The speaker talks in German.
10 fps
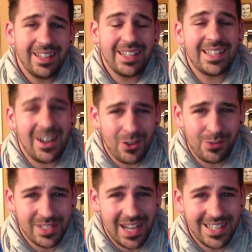Ich danke euch
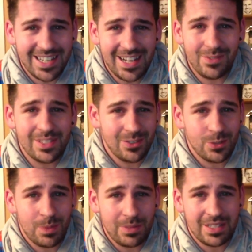fürs Einschalten. Wir sehen
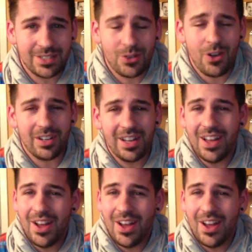uns beim nächsten Talk.